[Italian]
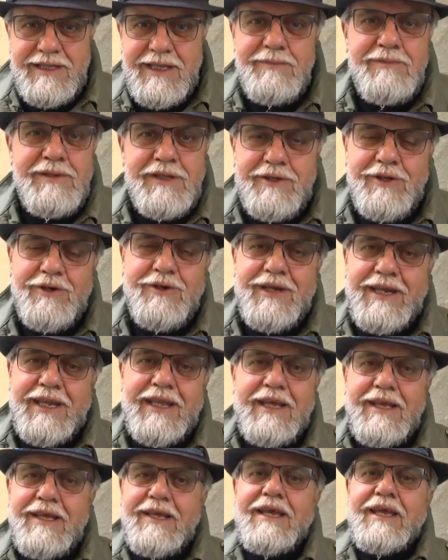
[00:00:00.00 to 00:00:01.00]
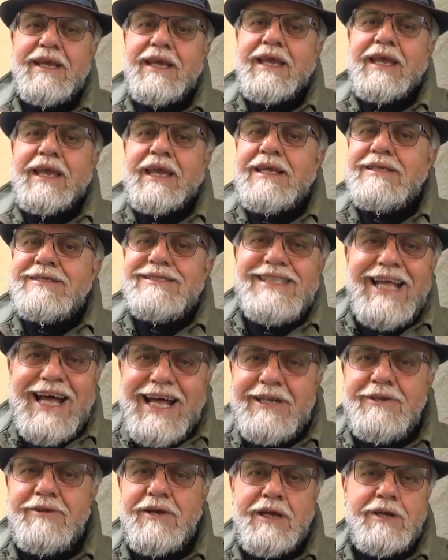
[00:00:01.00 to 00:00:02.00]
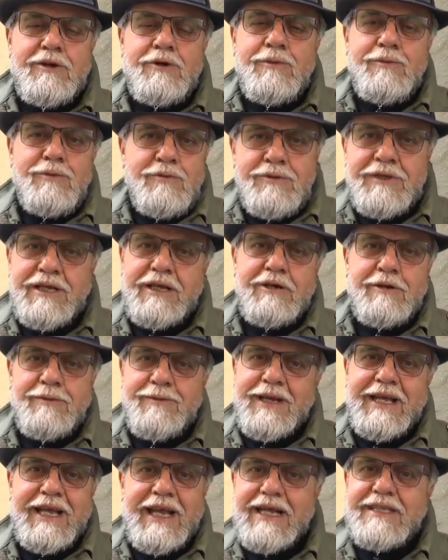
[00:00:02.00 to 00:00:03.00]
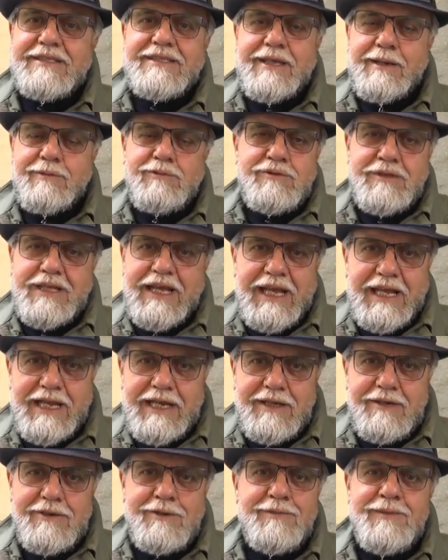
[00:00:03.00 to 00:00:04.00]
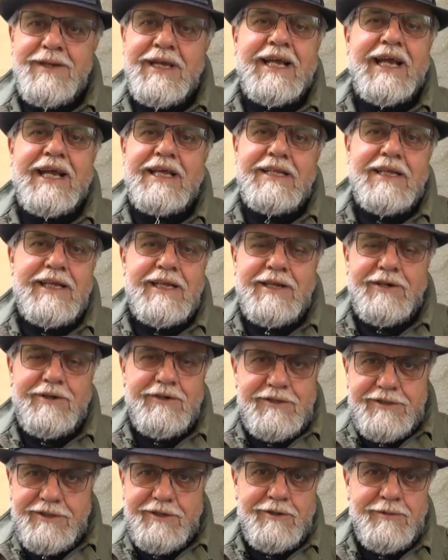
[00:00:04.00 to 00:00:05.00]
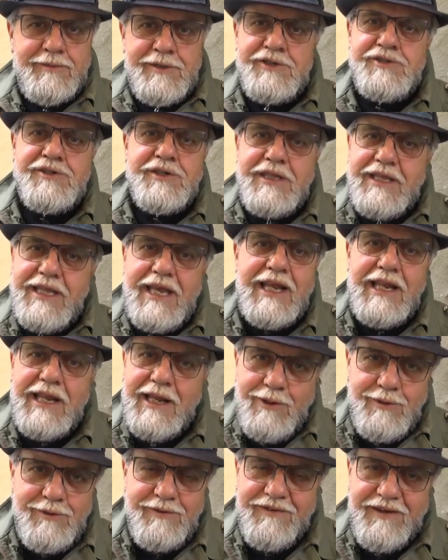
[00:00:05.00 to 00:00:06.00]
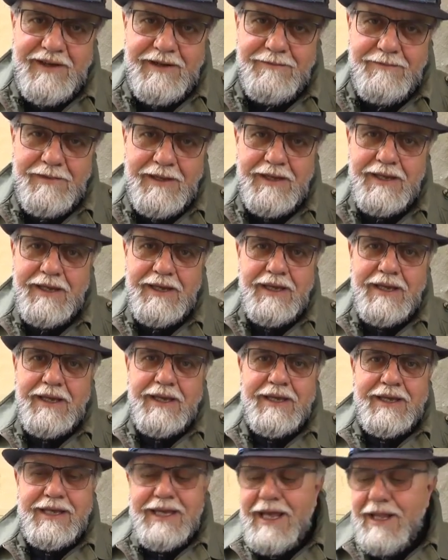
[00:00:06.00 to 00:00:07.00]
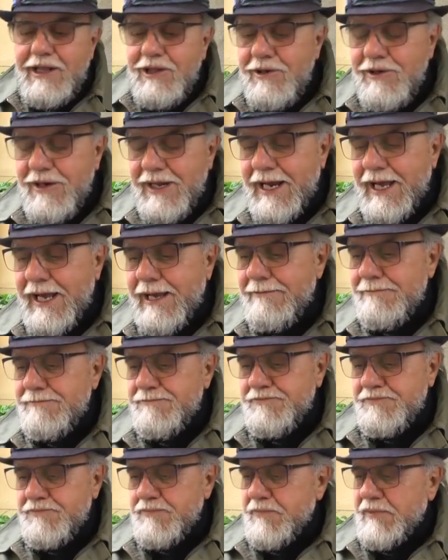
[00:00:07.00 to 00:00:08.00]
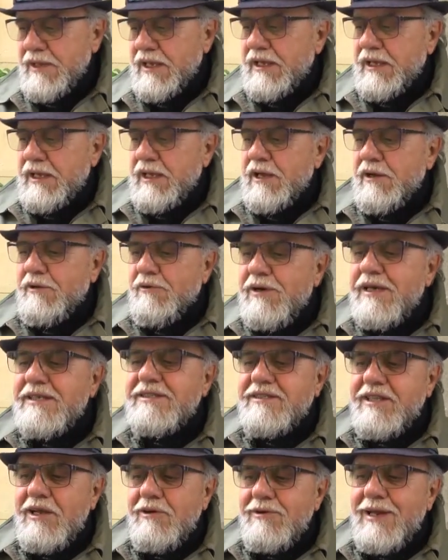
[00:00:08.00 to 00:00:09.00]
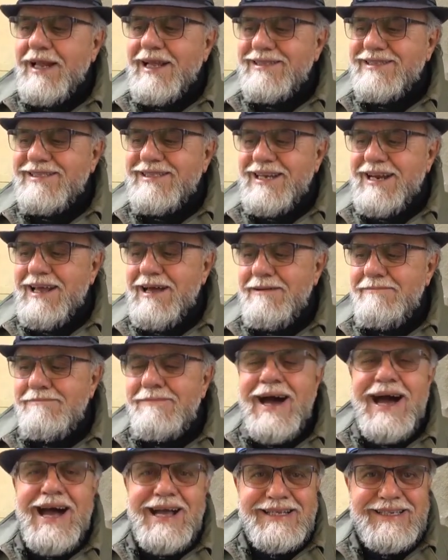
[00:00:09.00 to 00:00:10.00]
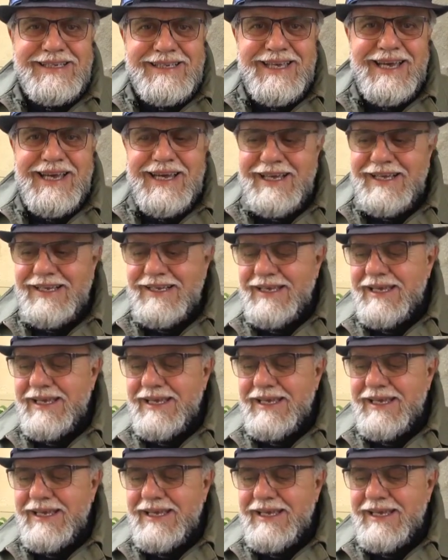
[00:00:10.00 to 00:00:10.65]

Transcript: debitorie danno ai comuni come i gatti ai budelli, come i cani alle rote, come i cignali all'uva. E allora questa è un'altra macchia,